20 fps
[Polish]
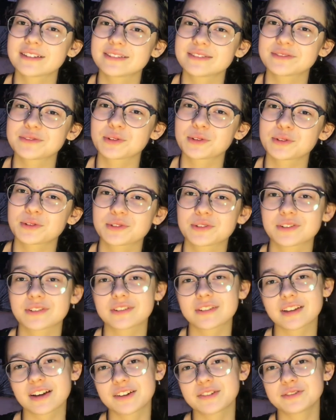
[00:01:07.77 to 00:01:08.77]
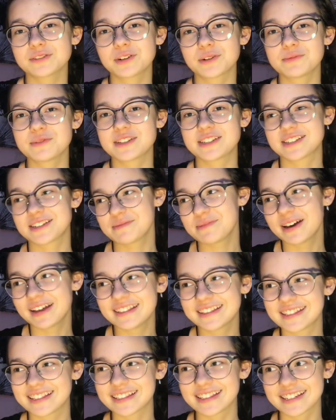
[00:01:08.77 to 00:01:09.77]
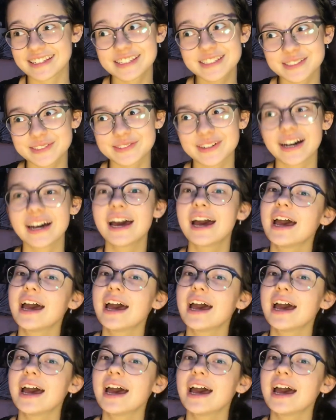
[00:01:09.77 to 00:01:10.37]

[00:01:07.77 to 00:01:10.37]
no to, to tego robić nie będę na siłę.